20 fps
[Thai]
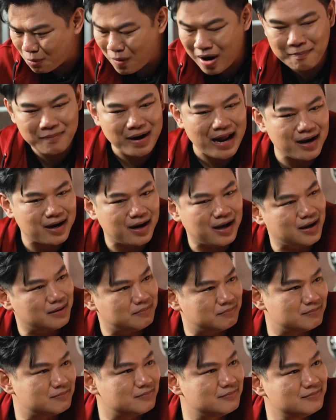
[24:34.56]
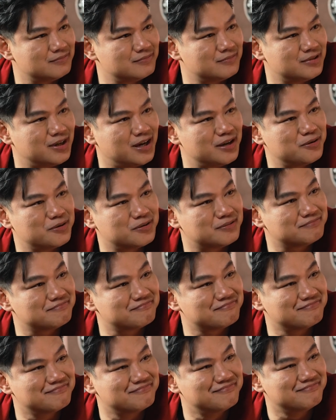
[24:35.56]
ความรักนะครับ ครับอายุ
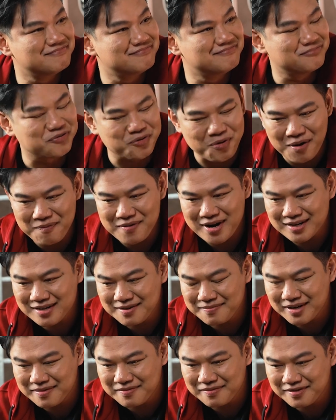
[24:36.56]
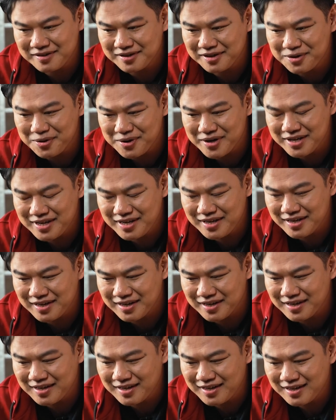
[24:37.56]
ความรักที่มันโดยที่
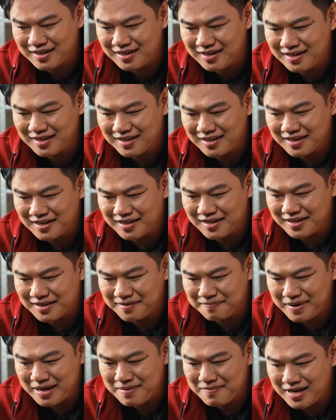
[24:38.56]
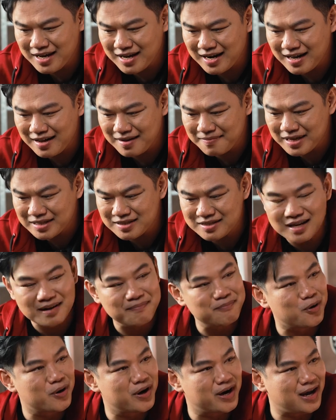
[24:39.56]
ไม่มีอะไรมาเจื
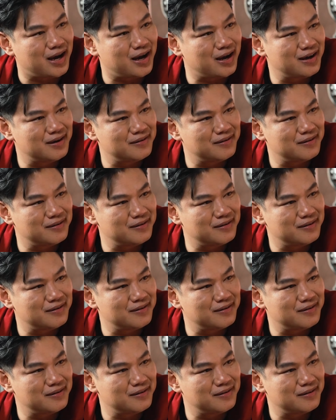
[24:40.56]
อปนเนี่ย